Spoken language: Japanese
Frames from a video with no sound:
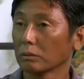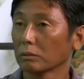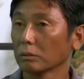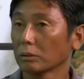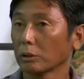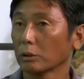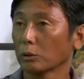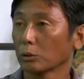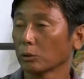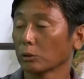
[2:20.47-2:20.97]

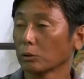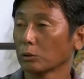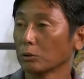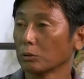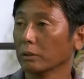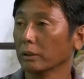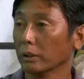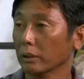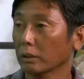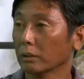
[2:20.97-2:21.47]
成長する
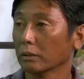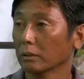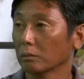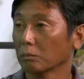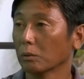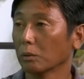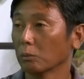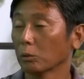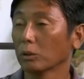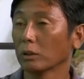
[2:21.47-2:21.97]
上で、
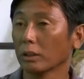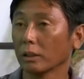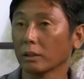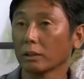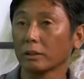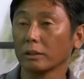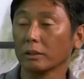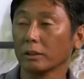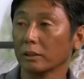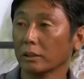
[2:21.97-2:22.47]
まあ、僕は
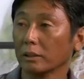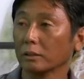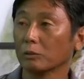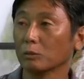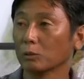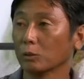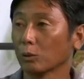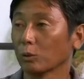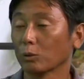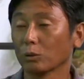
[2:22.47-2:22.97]
ラッキーにね
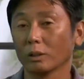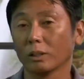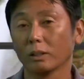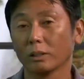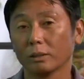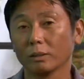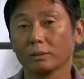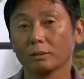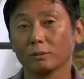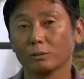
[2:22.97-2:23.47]
運動と
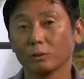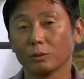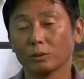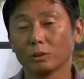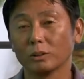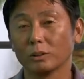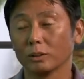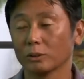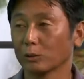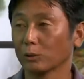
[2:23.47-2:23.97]
か運動
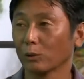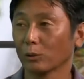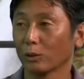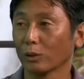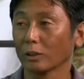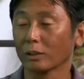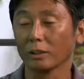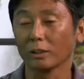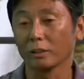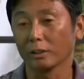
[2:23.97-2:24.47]
神経すごい良
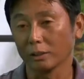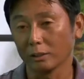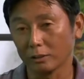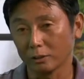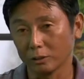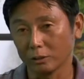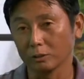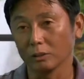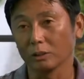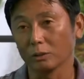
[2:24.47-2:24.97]
かったんで
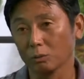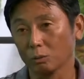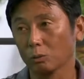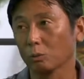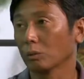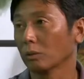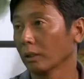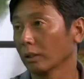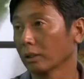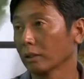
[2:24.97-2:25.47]
中学高
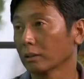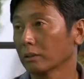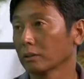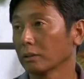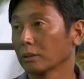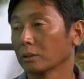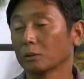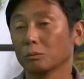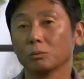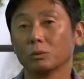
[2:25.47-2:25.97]
校大学っ
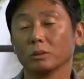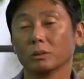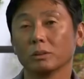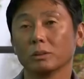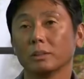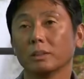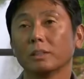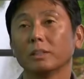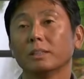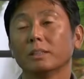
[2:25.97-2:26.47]
てスムーズ
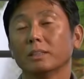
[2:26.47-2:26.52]
に。